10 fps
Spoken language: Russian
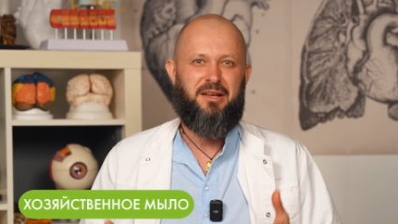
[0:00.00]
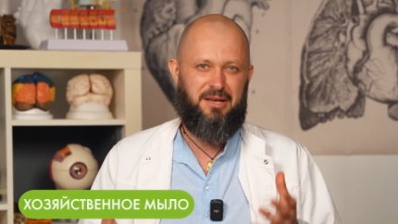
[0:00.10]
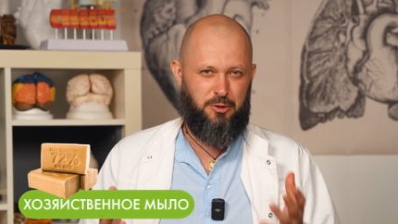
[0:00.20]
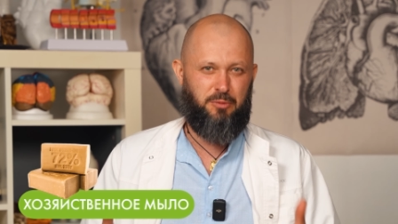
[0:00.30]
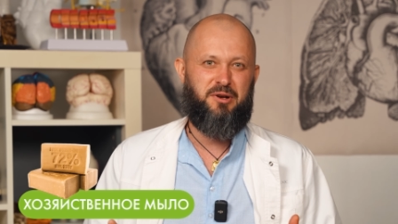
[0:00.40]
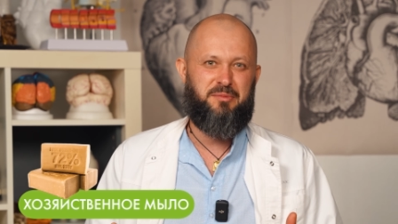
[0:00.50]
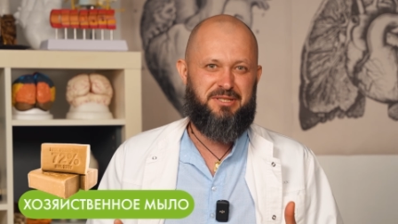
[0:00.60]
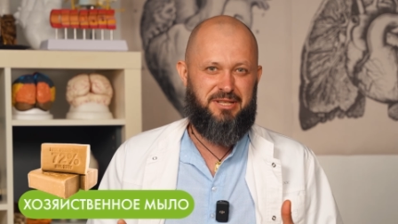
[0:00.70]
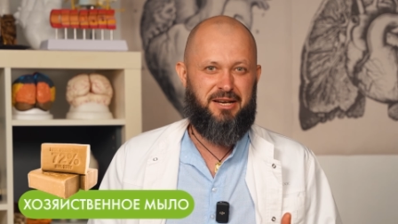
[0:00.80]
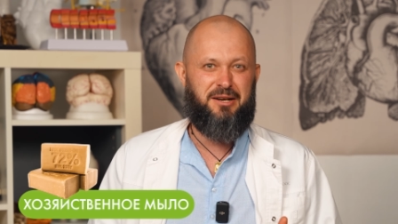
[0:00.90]
о добром
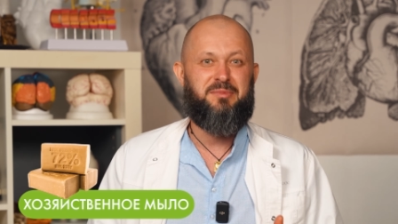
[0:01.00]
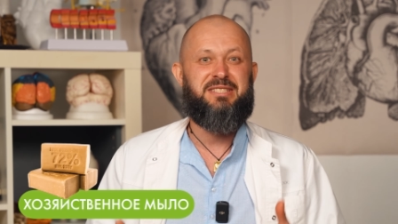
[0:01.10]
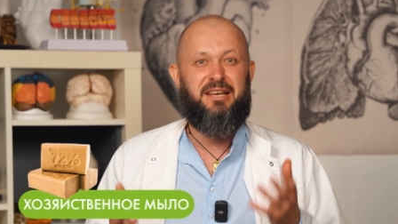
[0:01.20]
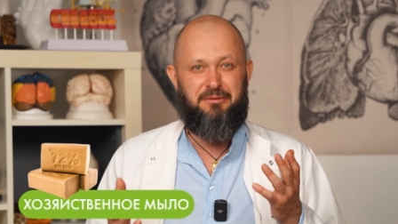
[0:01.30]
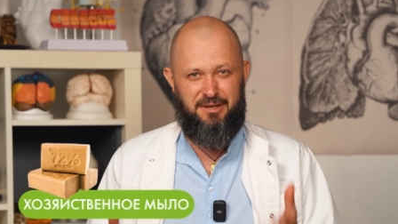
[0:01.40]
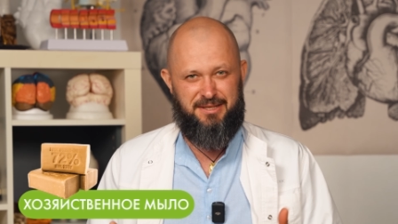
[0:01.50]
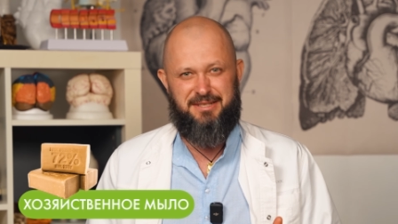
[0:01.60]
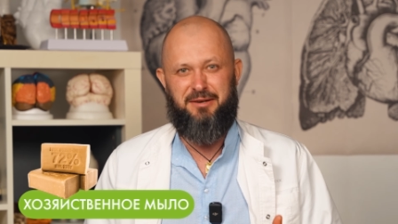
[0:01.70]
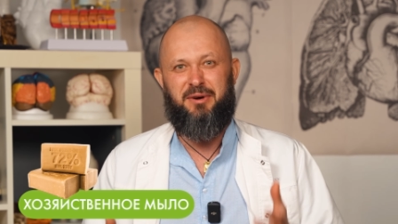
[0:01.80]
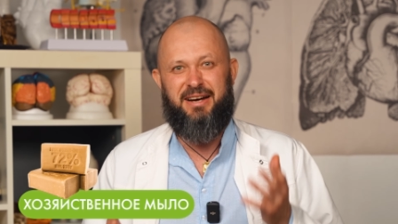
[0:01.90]
старом
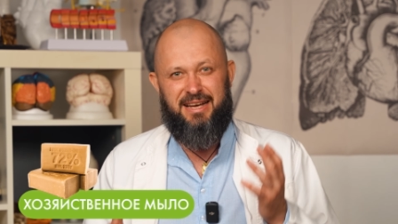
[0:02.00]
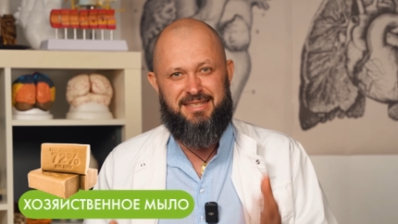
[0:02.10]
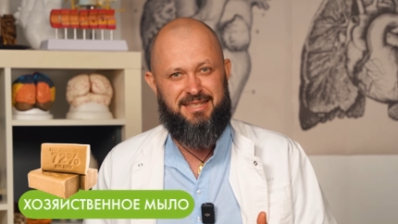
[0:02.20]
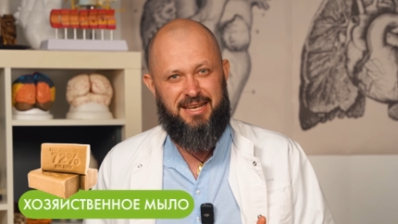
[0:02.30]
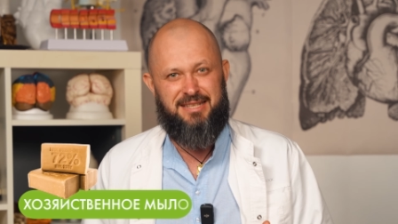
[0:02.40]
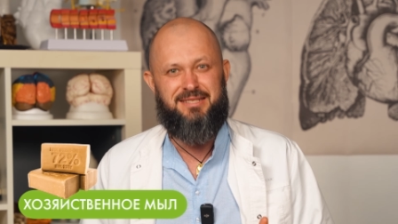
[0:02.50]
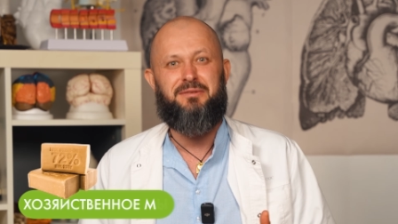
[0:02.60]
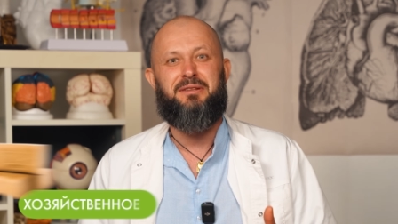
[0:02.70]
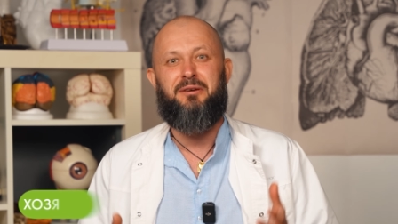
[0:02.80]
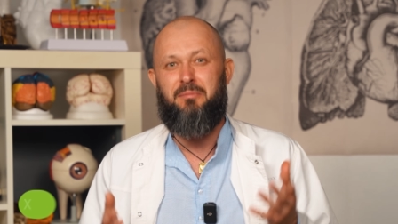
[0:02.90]
советском
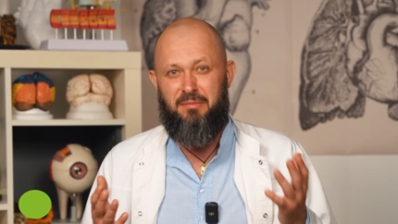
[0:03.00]
хозяйственном